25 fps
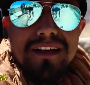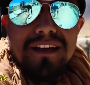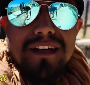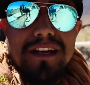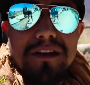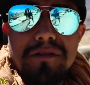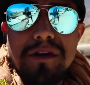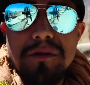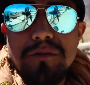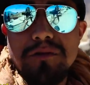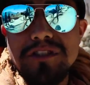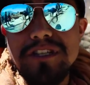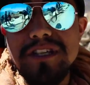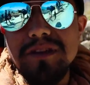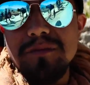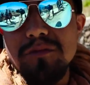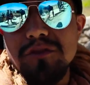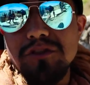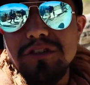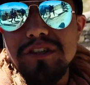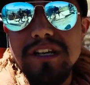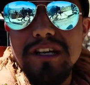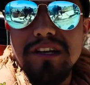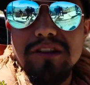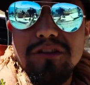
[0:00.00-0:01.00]
Les vamos a ir
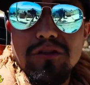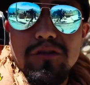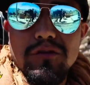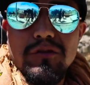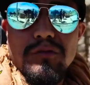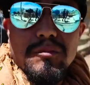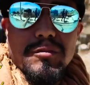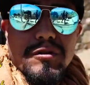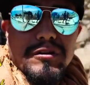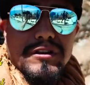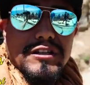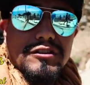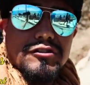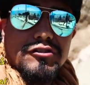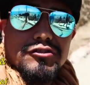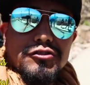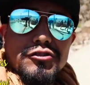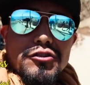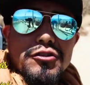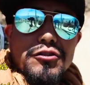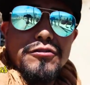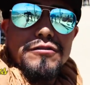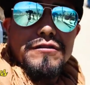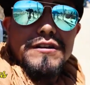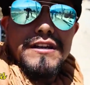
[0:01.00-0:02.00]
mostrando un poquito
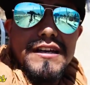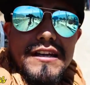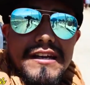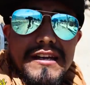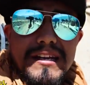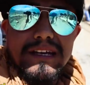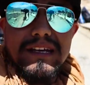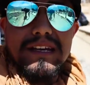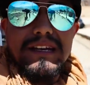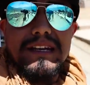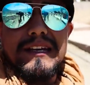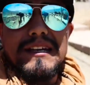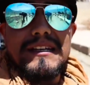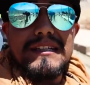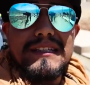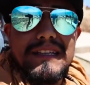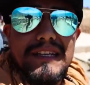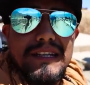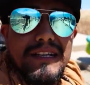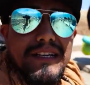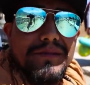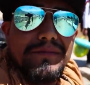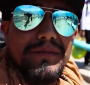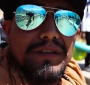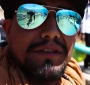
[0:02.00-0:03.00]
sobre
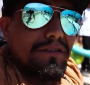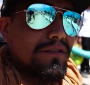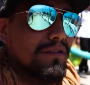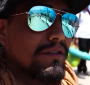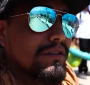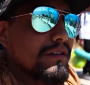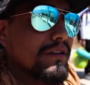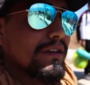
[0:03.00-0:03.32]
este camino.